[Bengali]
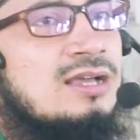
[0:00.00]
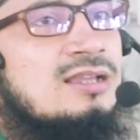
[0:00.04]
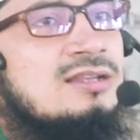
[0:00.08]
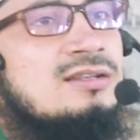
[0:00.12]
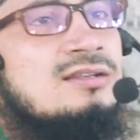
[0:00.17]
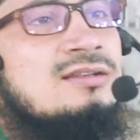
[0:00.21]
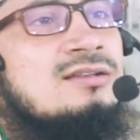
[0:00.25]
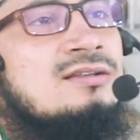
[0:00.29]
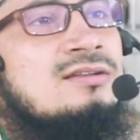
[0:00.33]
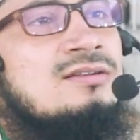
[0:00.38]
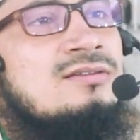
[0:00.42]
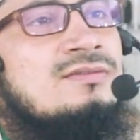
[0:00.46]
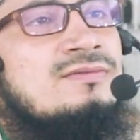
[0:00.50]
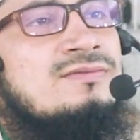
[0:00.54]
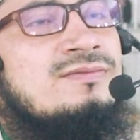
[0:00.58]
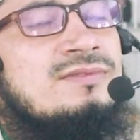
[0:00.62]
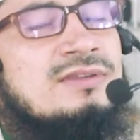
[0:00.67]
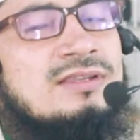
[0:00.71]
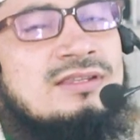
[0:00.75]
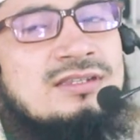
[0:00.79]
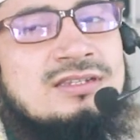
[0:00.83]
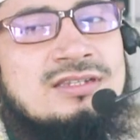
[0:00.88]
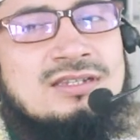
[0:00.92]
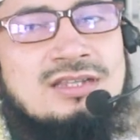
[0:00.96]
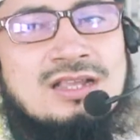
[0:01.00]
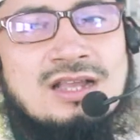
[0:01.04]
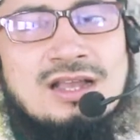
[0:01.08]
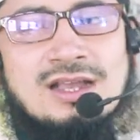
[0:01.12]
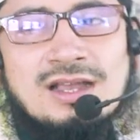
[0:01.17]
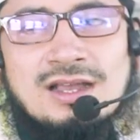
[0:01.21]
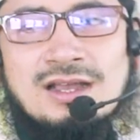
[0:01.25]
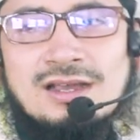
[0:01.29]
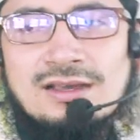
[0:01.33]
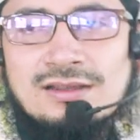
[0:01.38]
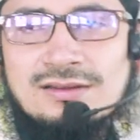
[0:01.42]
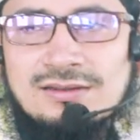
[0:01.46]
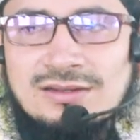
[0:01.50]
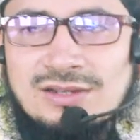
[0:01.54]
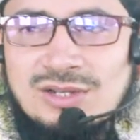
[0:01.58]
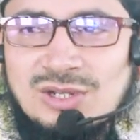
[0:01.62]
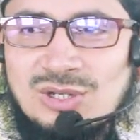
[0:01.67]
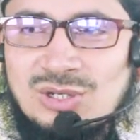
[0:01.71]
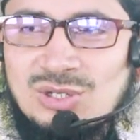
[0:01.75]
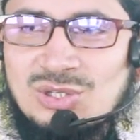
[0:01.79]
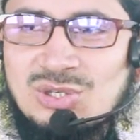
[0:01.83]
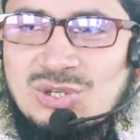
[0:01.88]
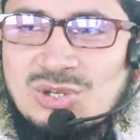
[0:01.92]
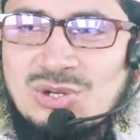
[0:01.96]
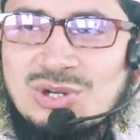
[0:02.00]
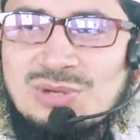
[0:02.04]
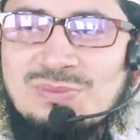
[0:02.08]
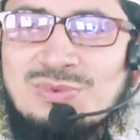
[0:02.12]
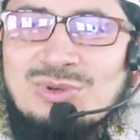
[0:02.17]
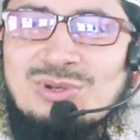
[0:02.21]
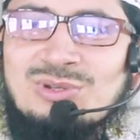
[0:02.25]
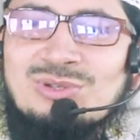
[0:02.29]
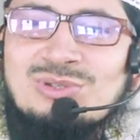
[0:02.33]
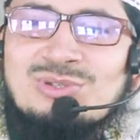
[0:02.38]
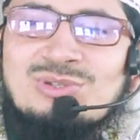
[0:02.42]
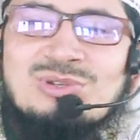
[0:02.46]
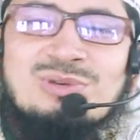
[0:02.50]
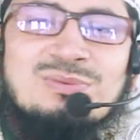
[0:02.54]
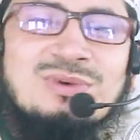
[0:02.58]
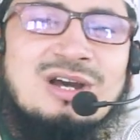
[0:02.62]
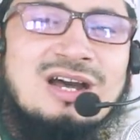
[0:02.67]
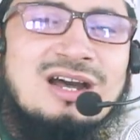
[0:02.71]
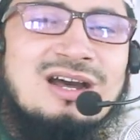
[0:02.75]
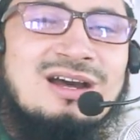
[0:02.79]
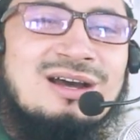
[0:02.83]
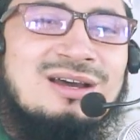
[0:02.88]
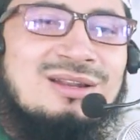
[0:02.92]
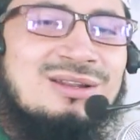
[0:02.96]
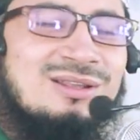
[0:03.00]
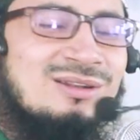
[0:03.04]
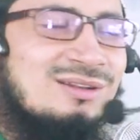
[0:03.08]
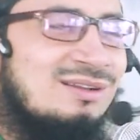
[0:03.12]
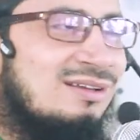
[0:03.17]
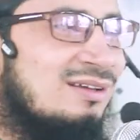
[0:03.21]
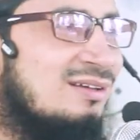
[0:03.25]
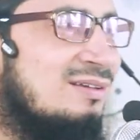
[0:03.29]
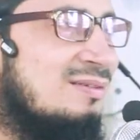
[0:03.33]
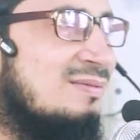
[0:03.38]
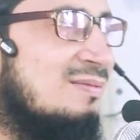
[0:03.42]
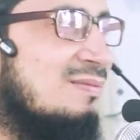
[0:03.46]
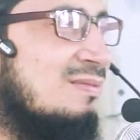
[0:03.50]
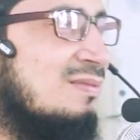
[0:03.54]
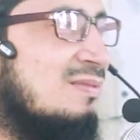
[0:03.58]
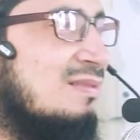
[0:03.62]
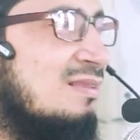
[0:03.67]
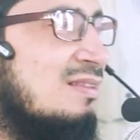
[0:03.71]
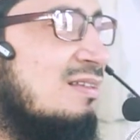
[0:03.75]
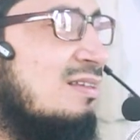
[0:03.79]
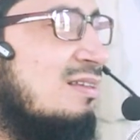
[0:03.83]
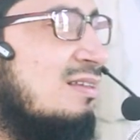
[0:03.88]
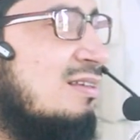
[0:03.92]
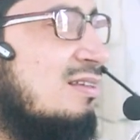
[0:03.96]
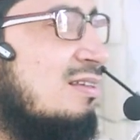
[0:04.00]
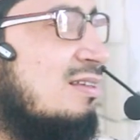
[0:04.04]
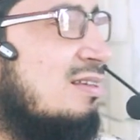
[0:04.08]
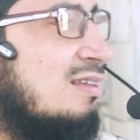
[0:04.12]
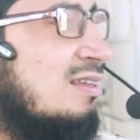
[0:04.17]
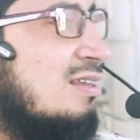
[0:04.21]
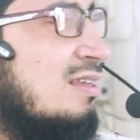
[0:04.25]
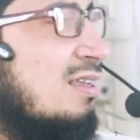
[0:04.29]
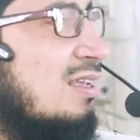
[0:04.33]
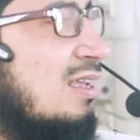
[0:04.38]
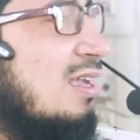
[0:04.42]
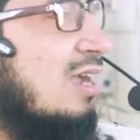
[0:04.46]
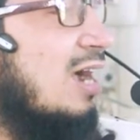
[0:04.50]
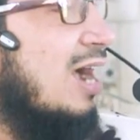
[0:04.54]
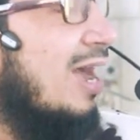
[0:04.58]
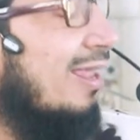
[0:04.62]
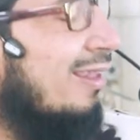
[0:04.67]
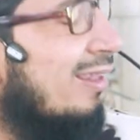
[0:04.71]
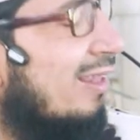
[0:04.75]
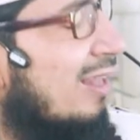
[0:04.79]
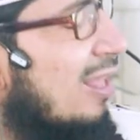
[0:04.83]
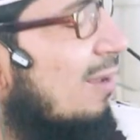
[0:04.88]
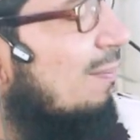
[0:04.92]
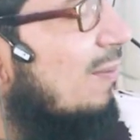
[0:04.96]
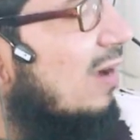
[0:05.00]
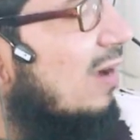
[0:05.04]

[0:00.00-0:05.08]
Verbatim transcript: ألف شهر জোরে বলুন সুবহান আল্লাহ আল্লাহ